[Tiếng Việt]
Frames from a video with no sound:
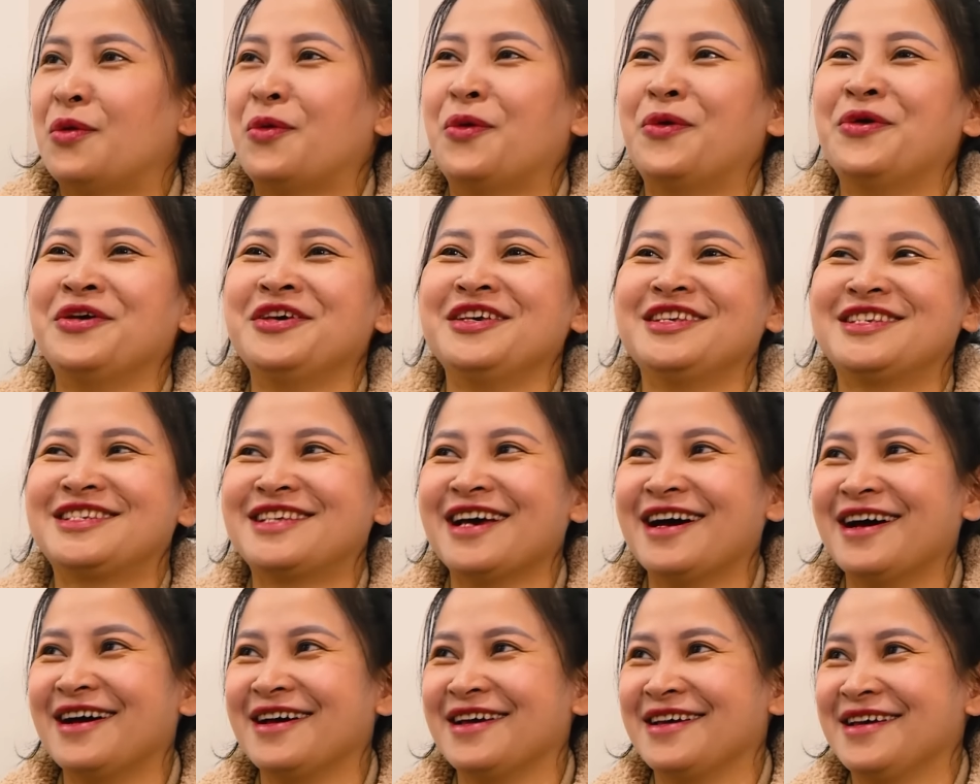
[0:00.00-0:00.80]
Ui
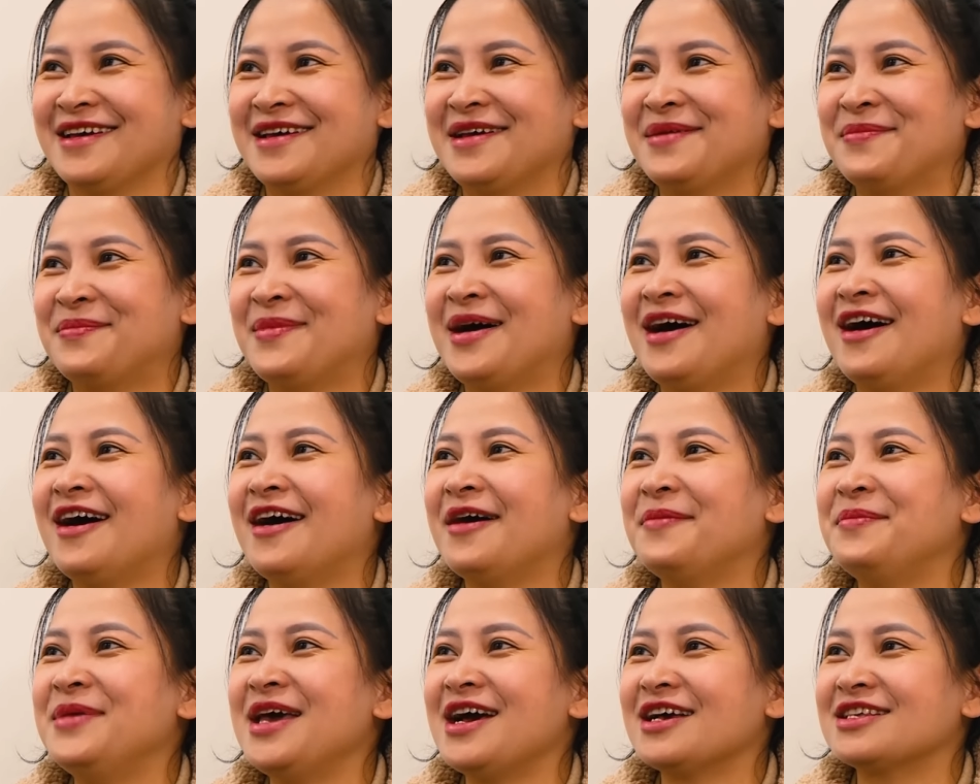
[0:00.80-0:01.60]
giời,
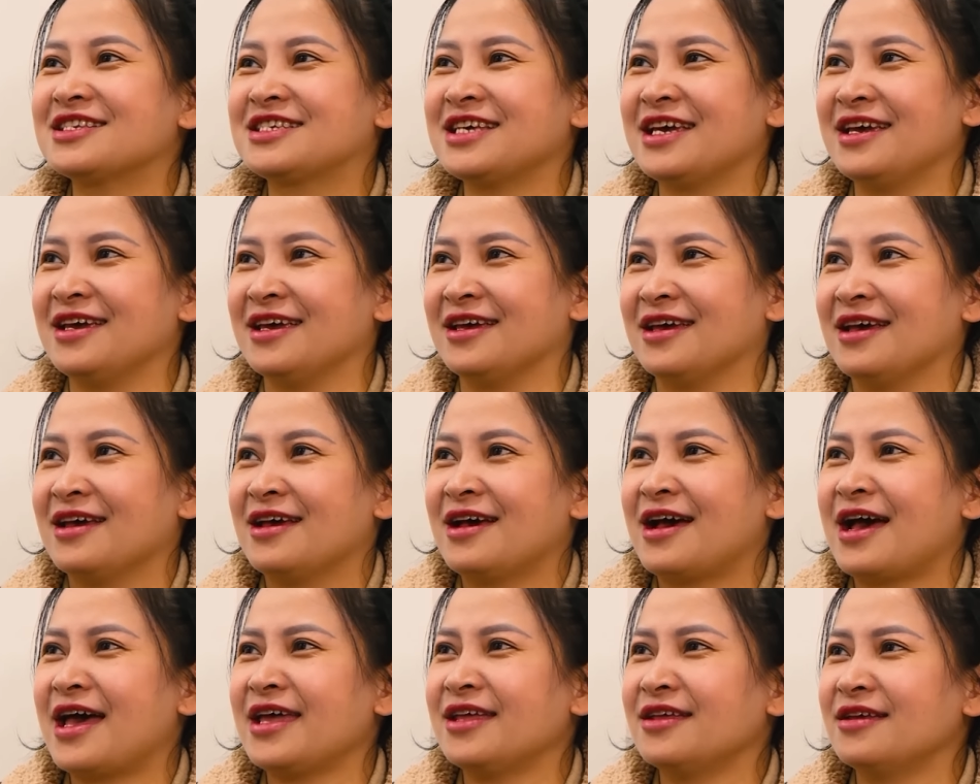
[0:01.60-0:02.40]
mơ miếc gì,
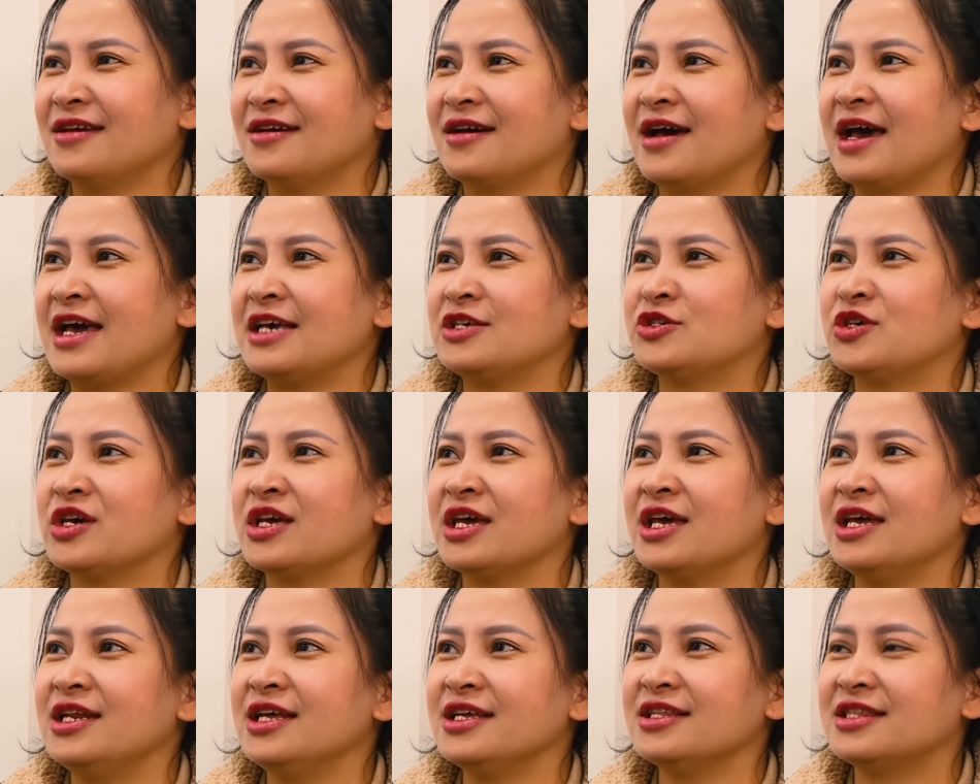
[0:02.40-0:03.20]
anh cứ hay suy
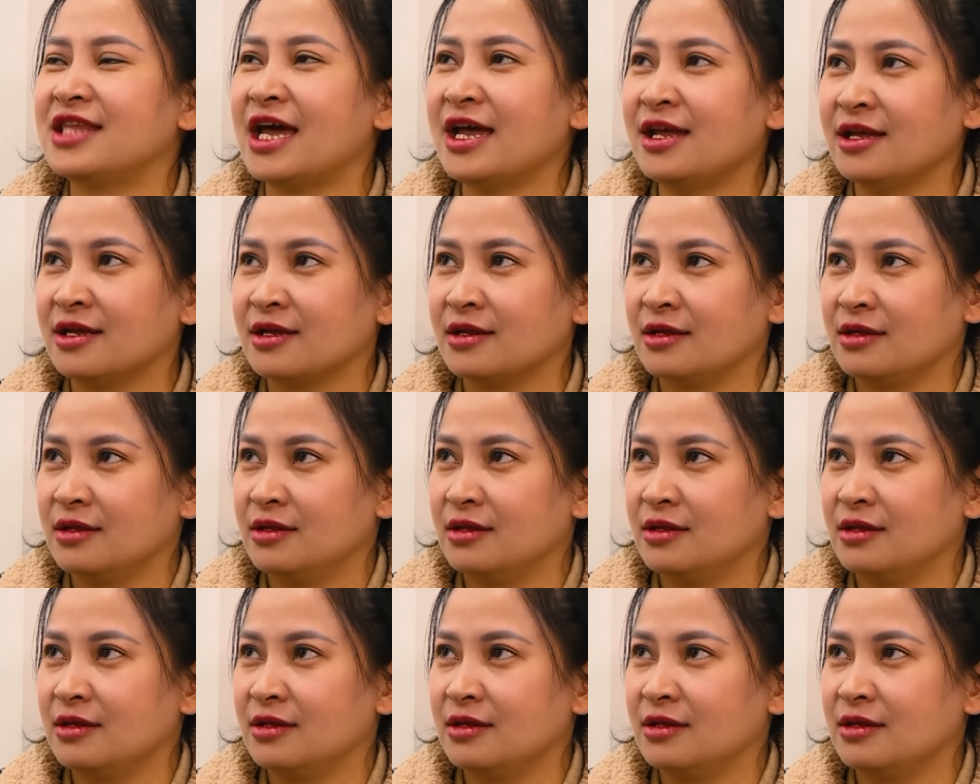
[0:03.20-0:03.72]
nghĩ linh tinh.